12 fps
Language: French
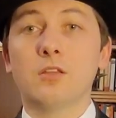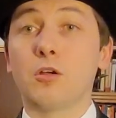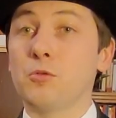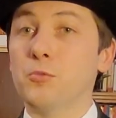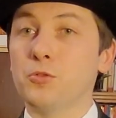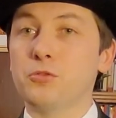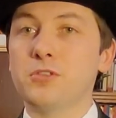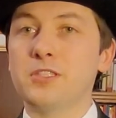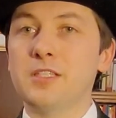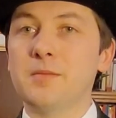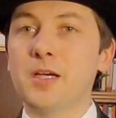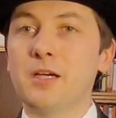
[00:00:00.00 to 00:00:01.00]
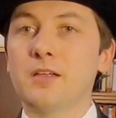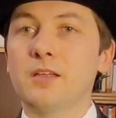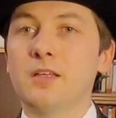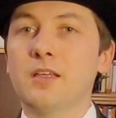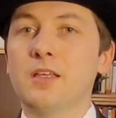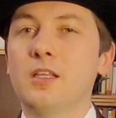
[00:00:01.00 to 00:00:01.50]
Dans le monde du cinéma,
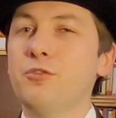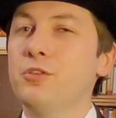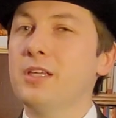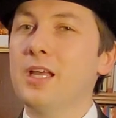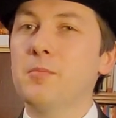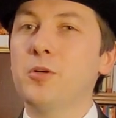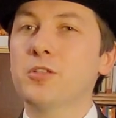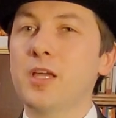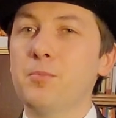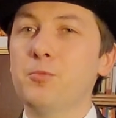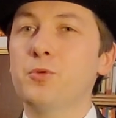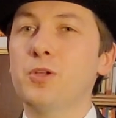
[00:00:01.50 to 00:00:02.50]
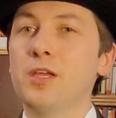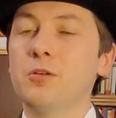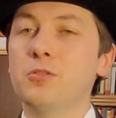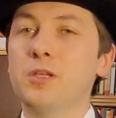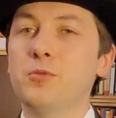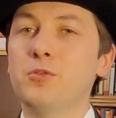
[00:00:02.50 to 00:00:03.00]
il fut également très
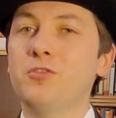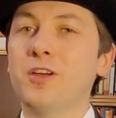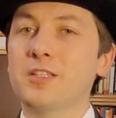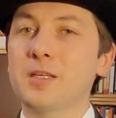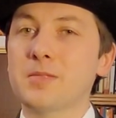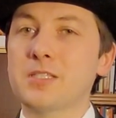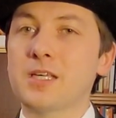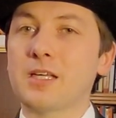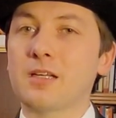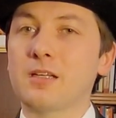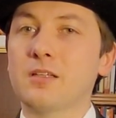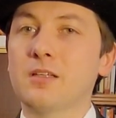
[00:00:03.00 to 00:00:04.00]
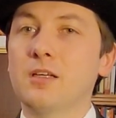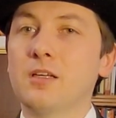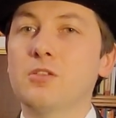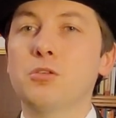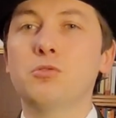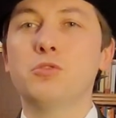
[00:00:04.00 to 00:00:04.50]
populaire au début du XXe siècle,
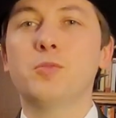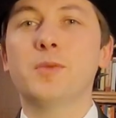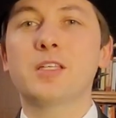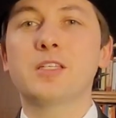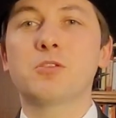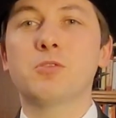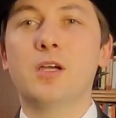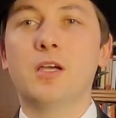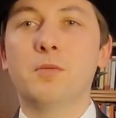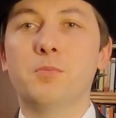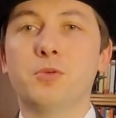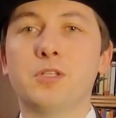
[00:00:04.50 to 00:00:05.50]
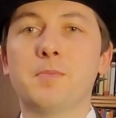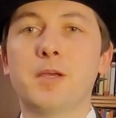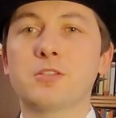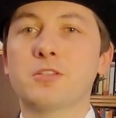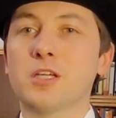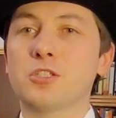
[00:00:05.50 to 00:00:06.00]
surtout comme accessoire pour des
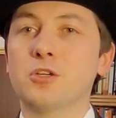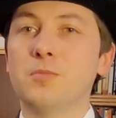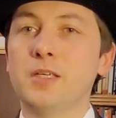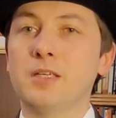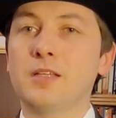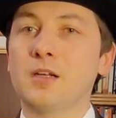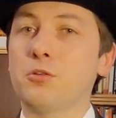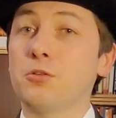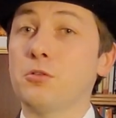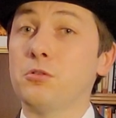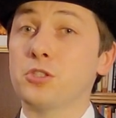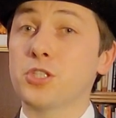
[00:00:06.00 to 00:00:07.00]
personnages comiques tels que le